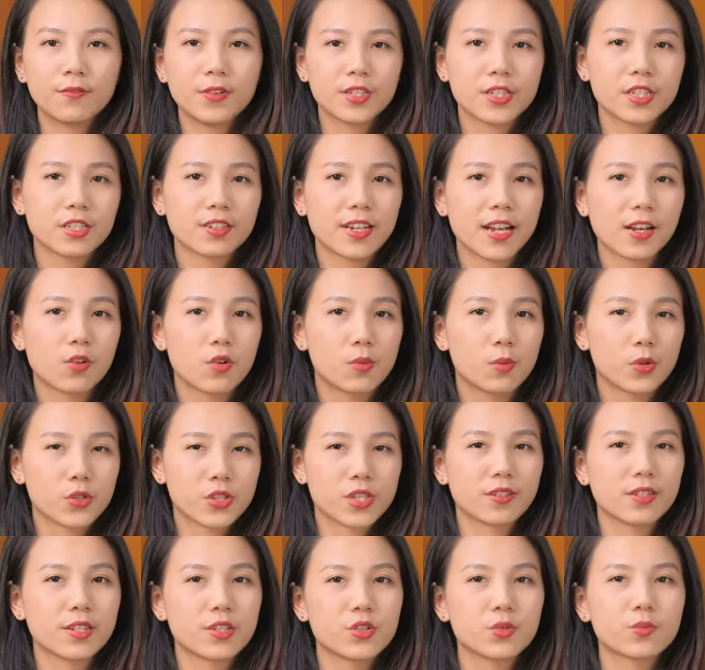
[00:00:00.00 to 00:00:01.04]
Về chức năng của bộ
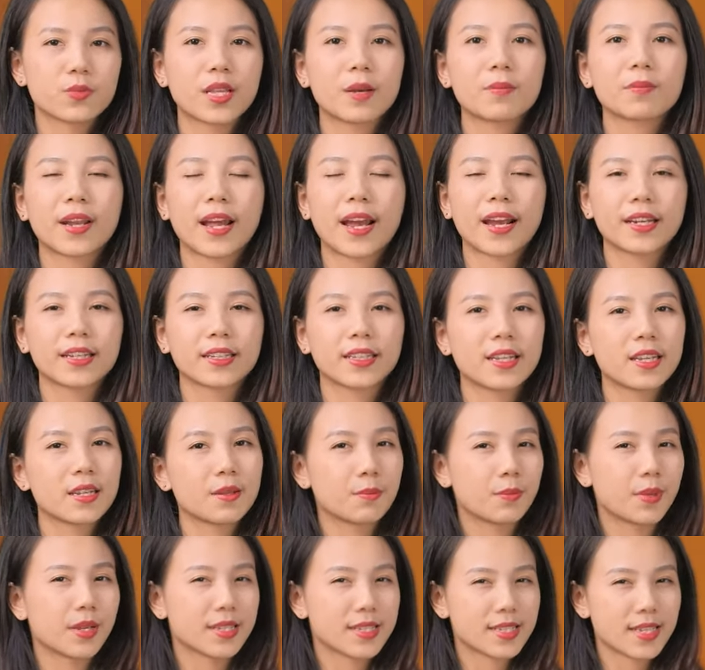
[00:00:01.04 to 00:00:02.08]
xử lý trung tâm này thì
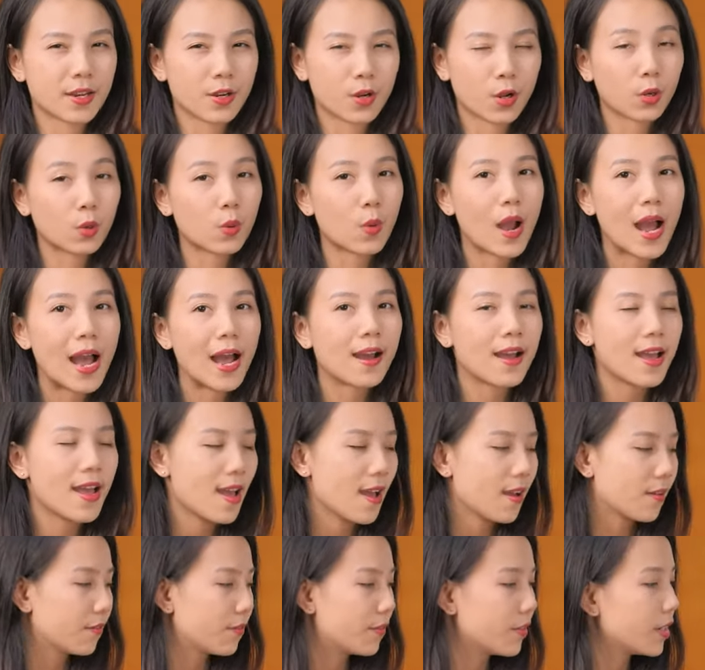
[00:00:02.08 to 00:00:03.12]
mình sẽ nói qua
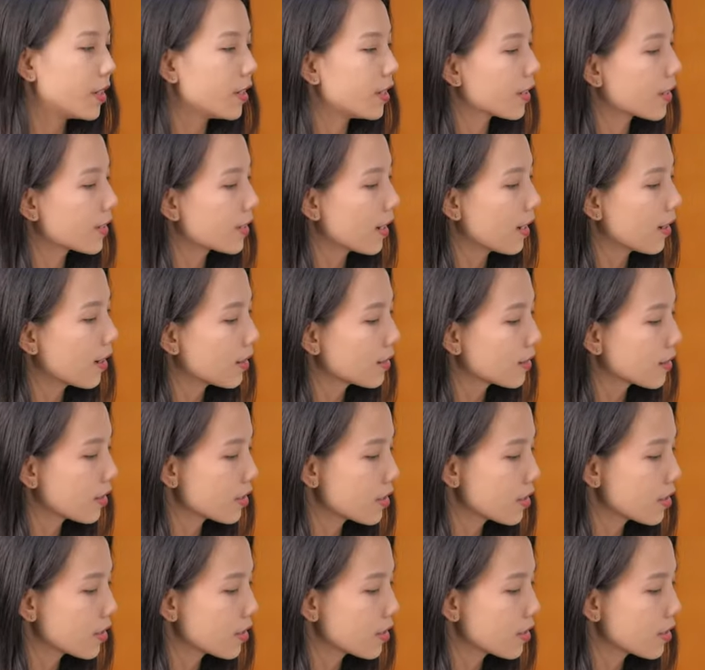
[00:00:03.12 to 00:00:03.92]
về các